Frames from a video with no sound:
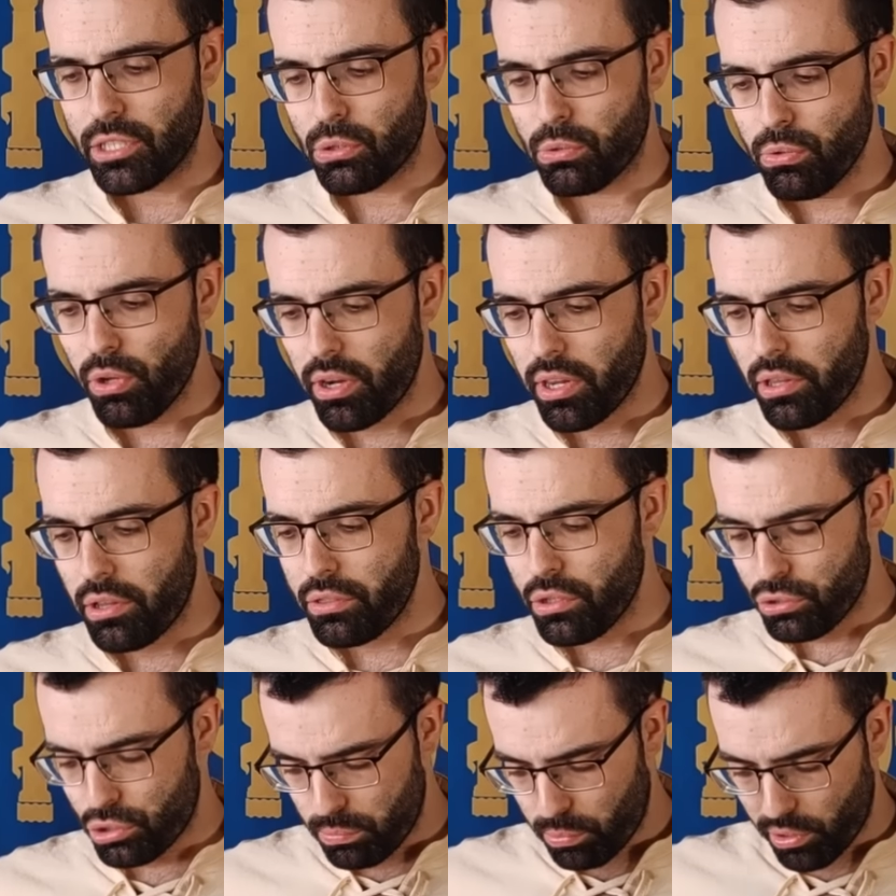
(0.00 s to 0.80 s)
escudo
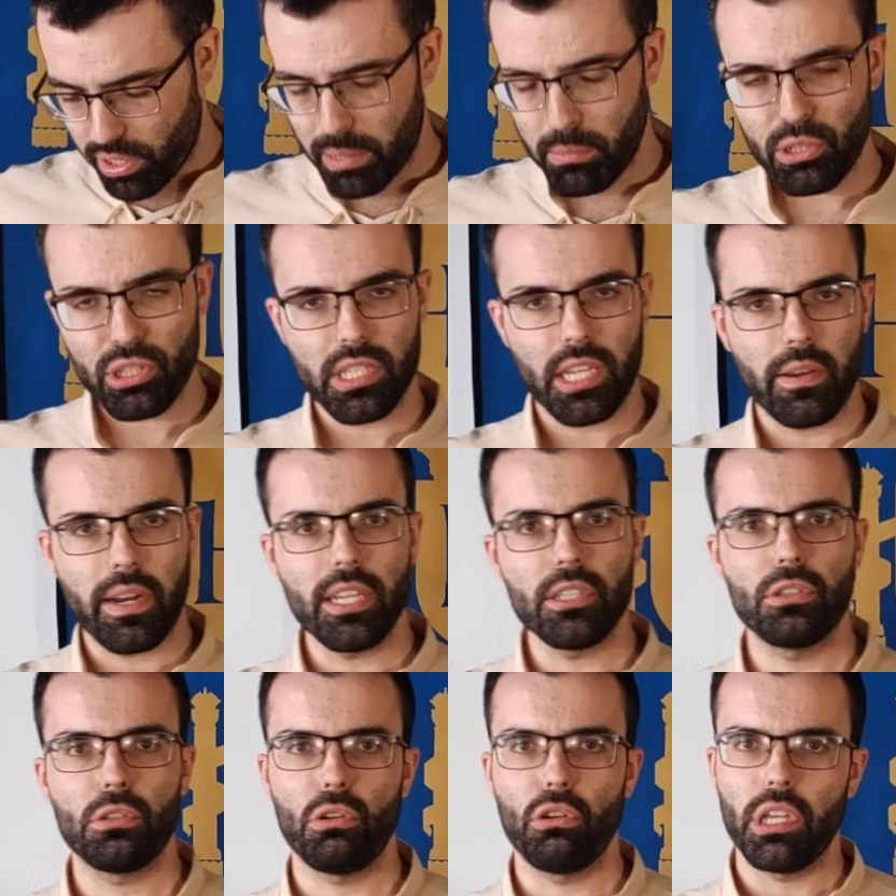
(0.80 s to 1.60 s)
redondo, supongamos que
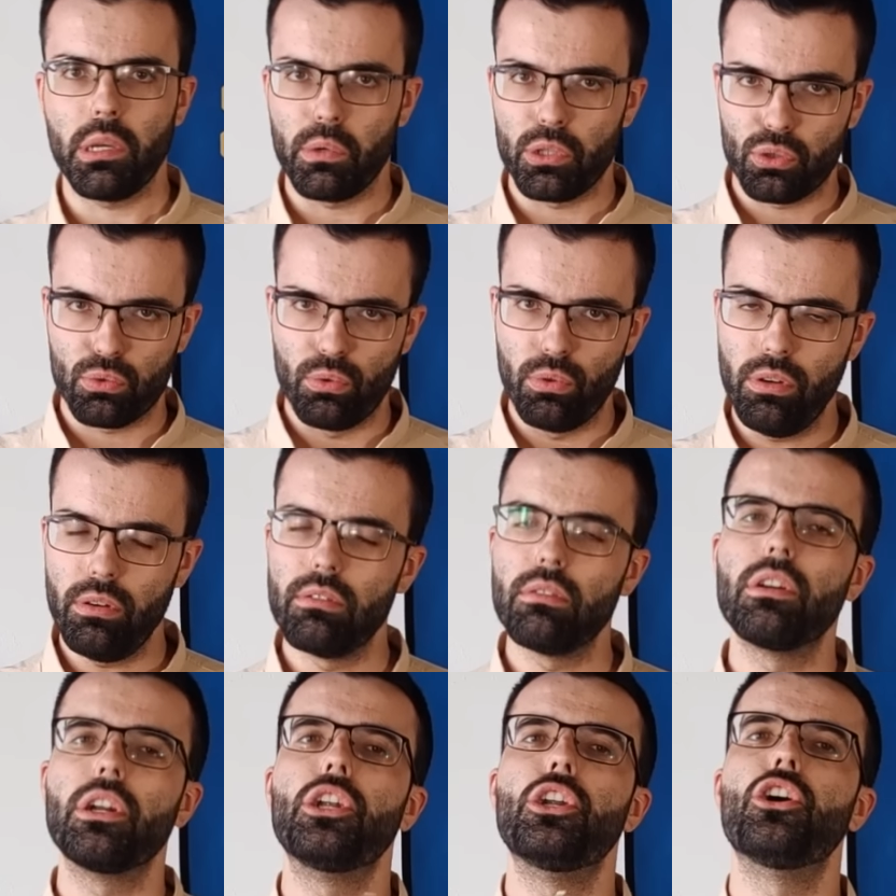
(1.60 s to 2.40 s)
ahora solo llevo
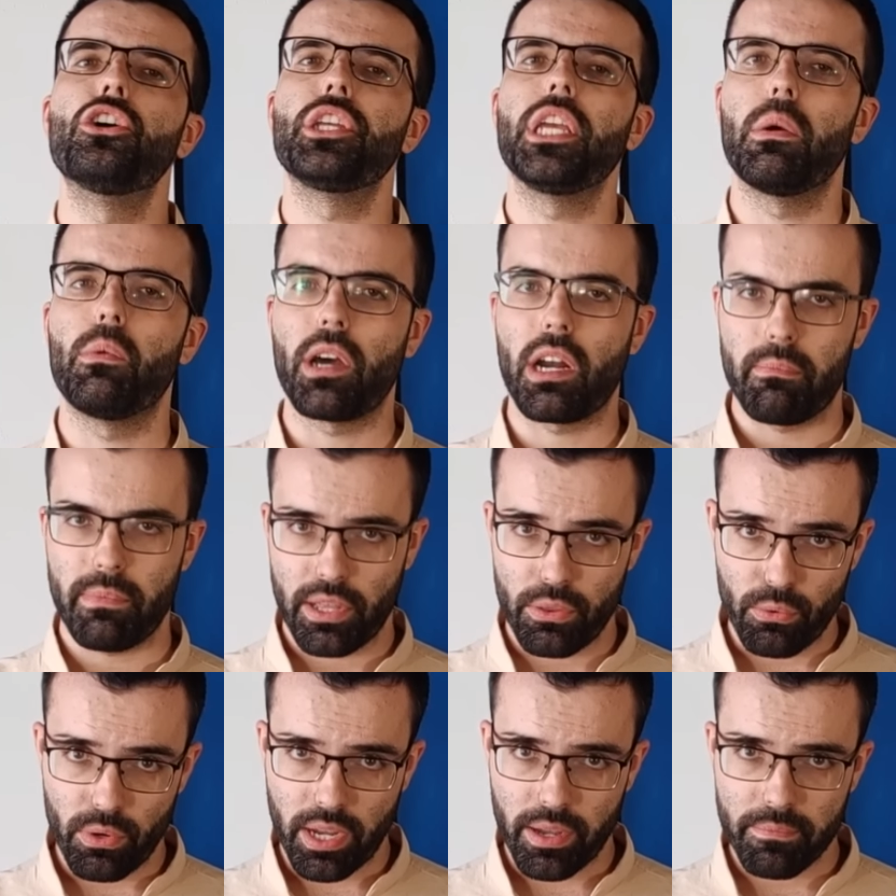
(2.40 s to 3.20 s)
escudo, no llevo
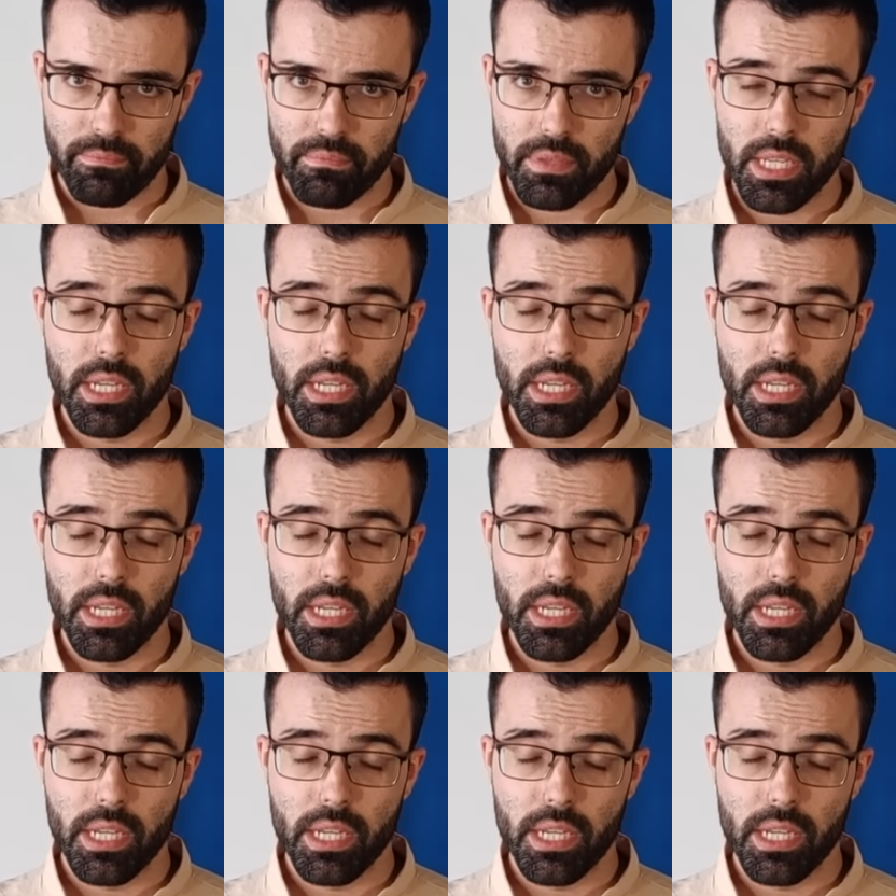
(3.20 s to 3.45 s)
armadura.